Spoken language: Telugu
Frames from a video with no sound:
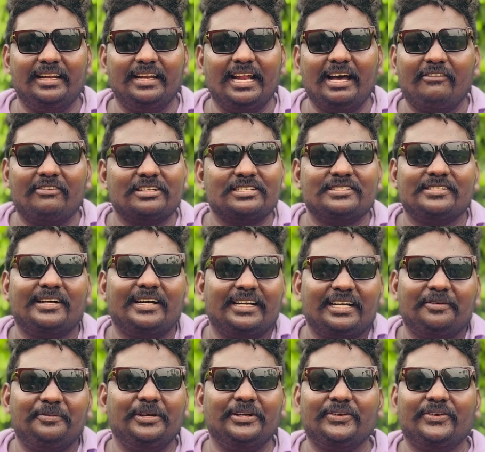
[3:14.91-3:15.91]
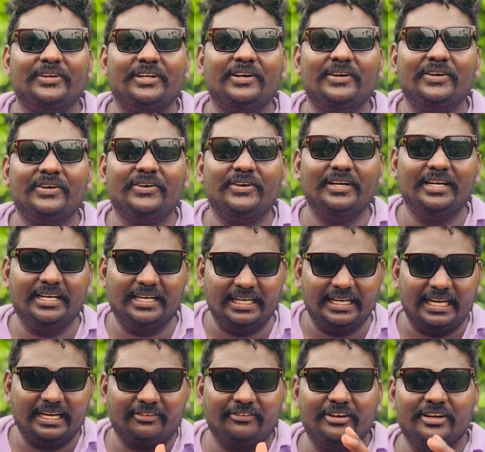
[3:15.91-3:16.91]
లవర్స్ తో గట్ట పెట్టుకున్నాం అనుకోండి
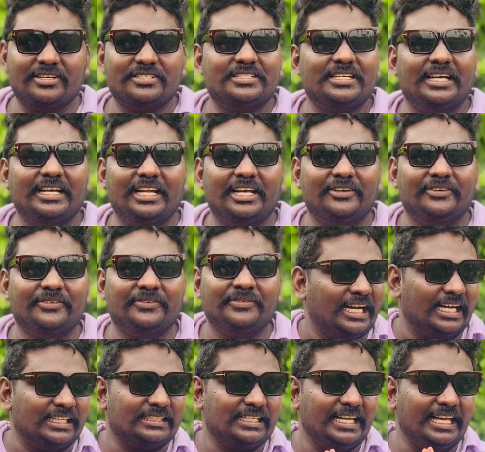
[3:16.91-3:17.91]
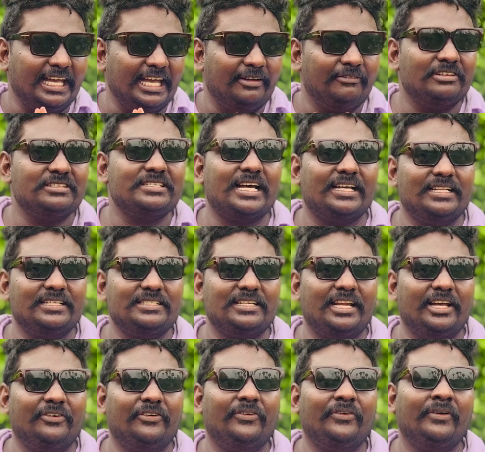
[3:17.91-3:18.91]
ఇలా వీడియోస్ చేయలేము అసలు ఏమీ
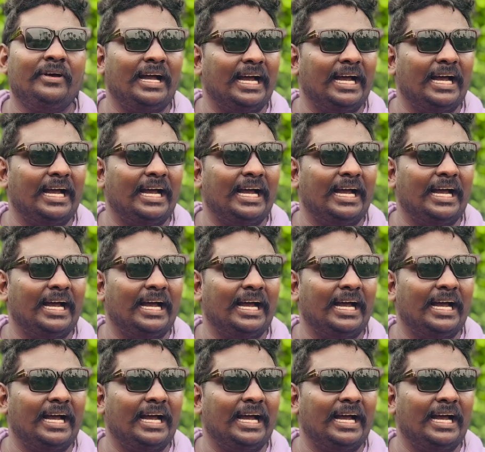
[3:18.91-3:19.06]
సాధించలేము